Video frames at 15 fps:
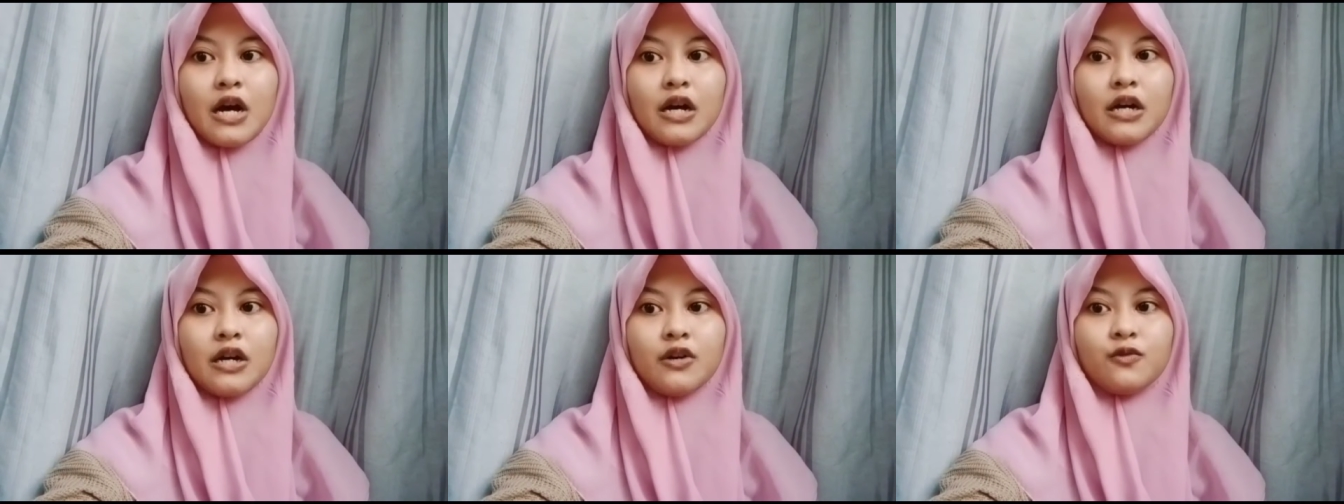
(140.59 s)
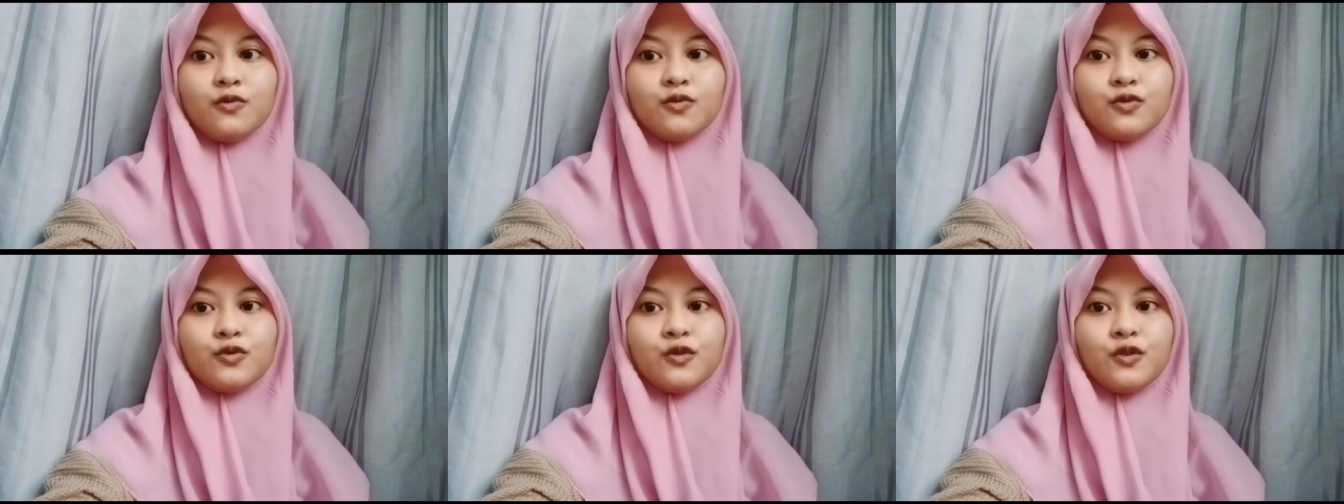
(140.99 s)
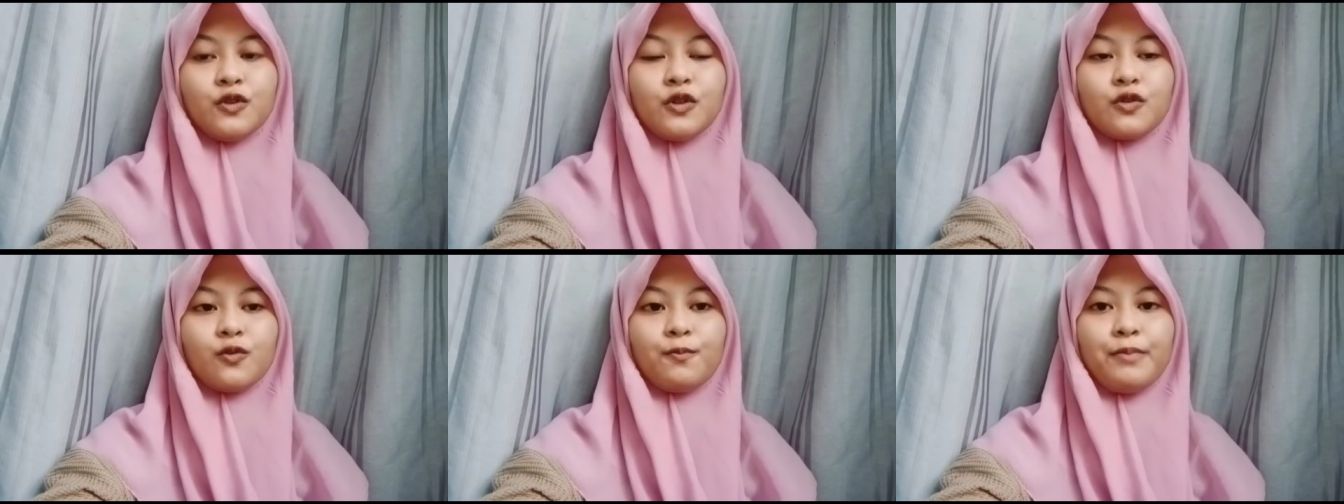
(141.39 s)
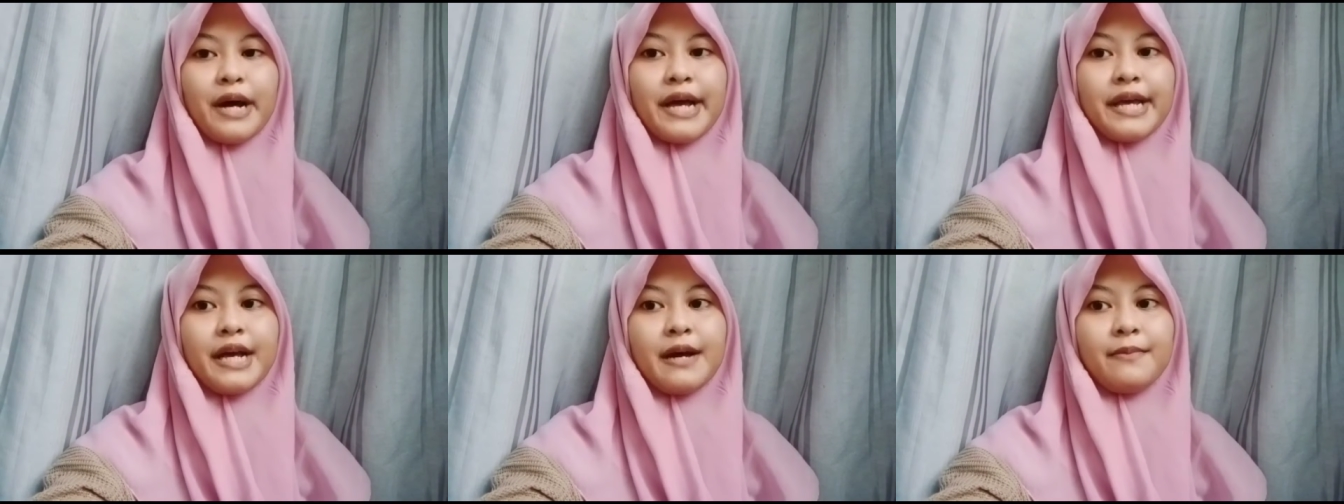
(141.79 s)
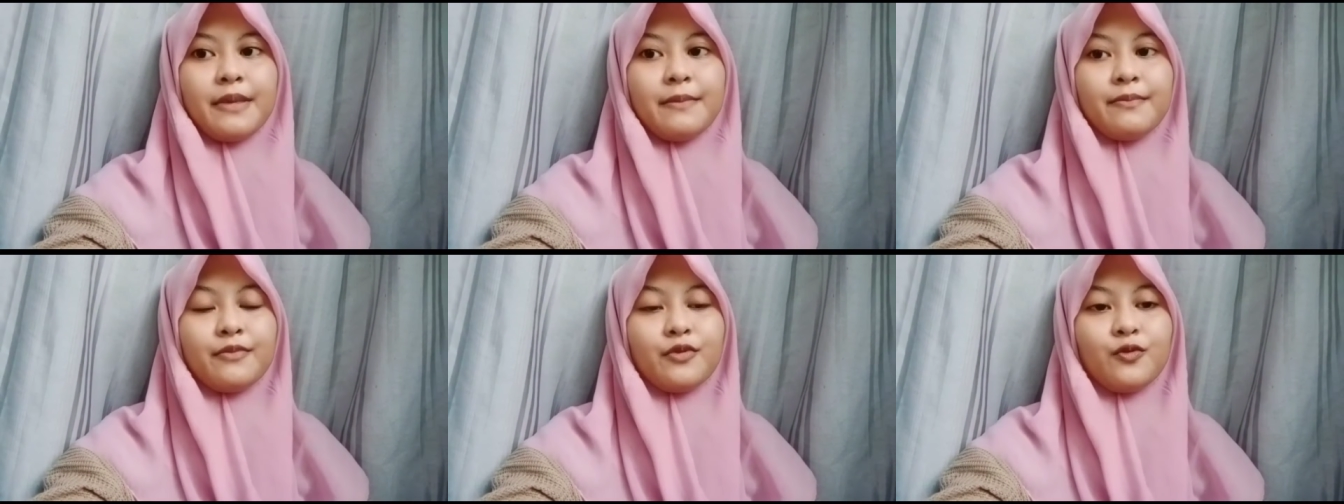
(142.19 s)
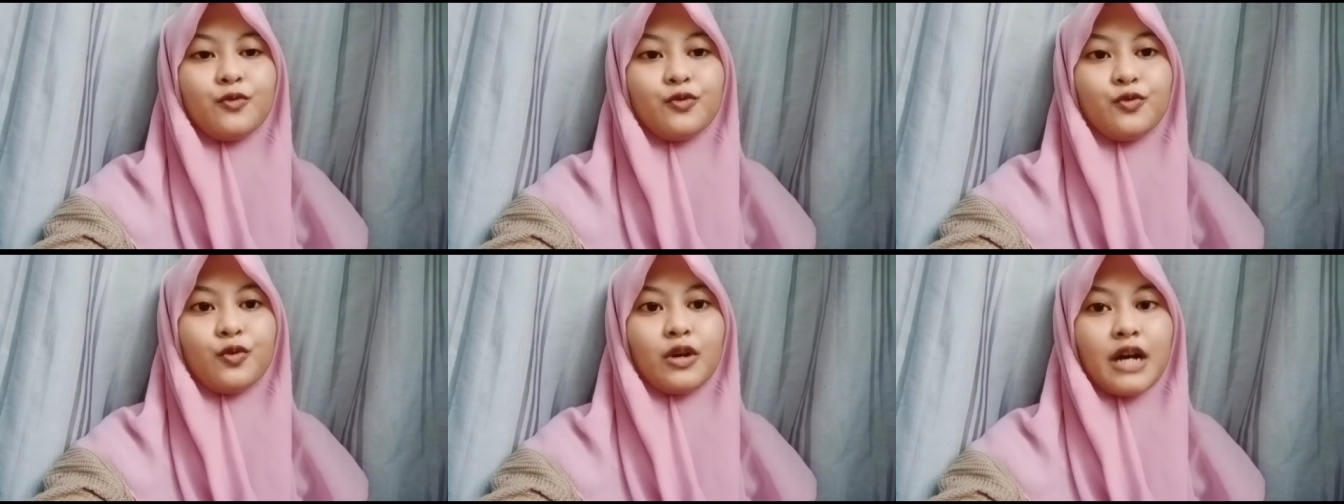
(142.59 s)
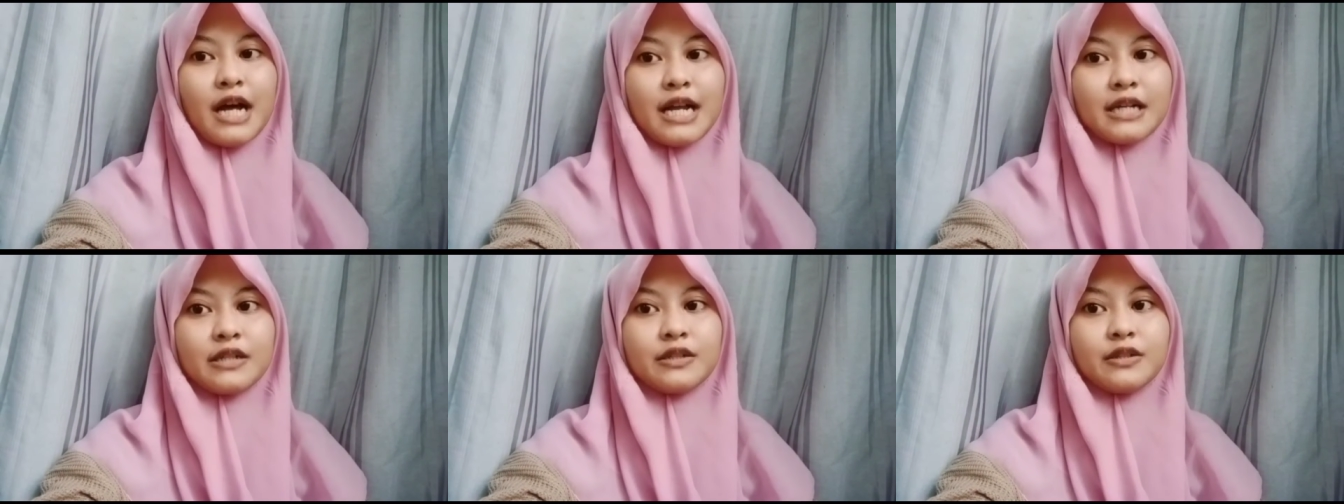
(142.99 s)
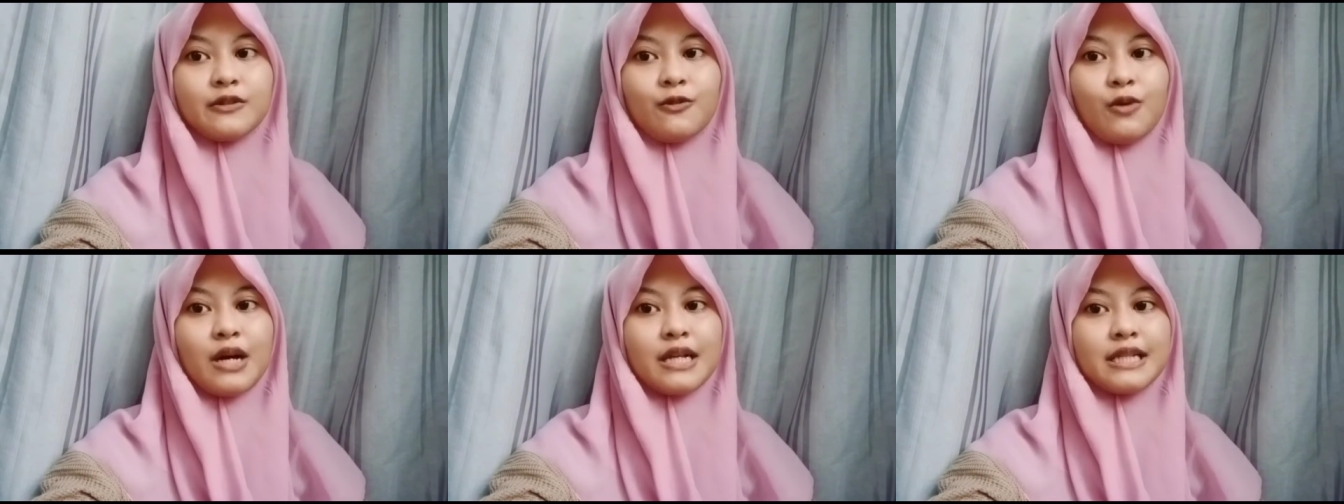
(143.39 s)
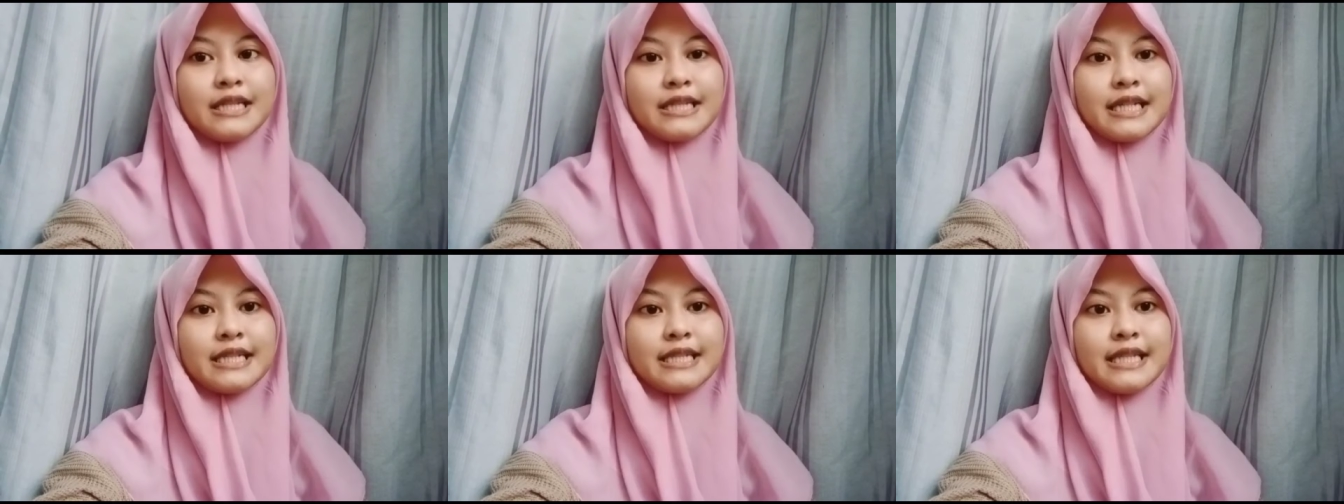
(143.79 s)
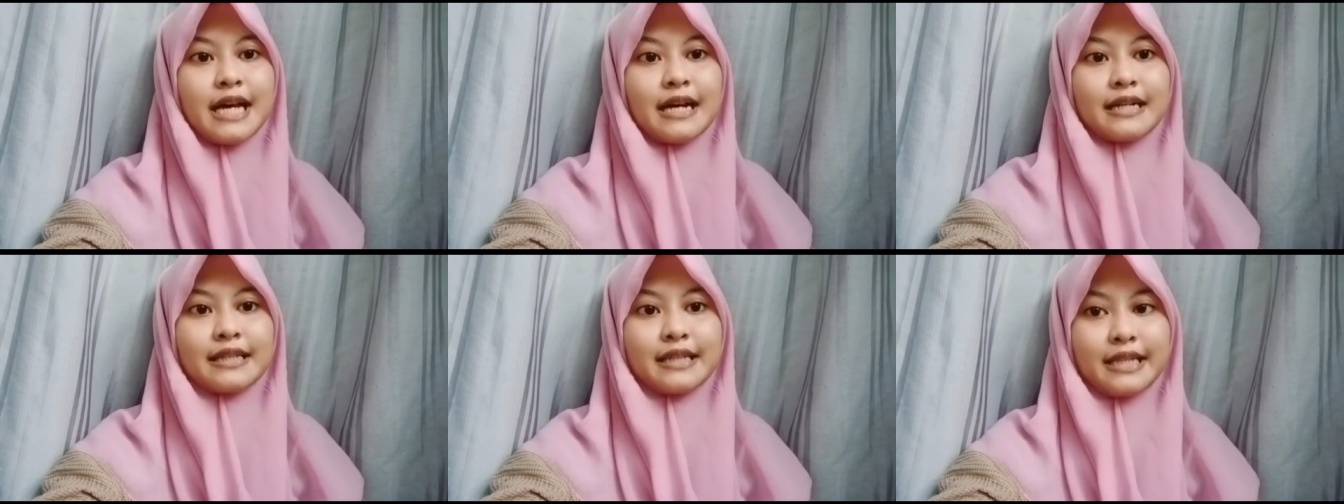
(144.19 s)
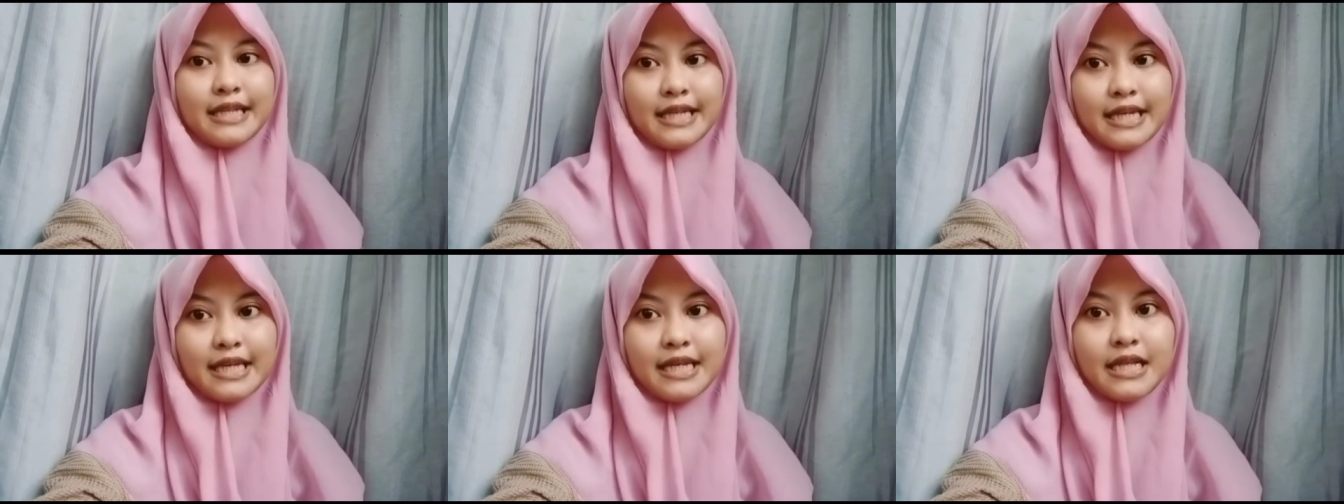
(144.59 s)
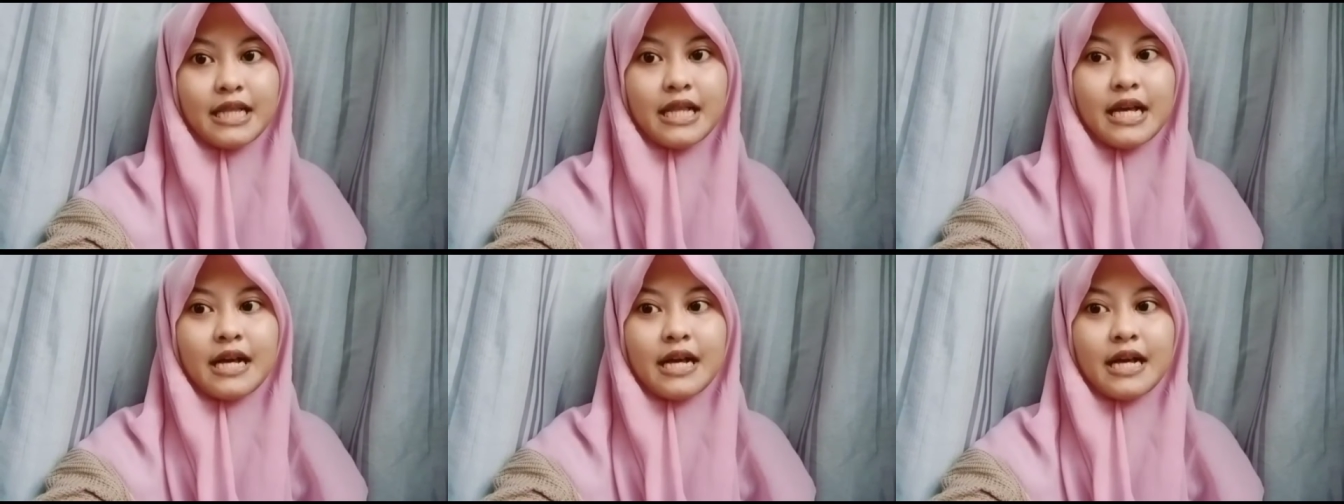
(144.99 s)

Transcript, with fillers: Uh, unsur rupa yang menunjukkan kualitas taktil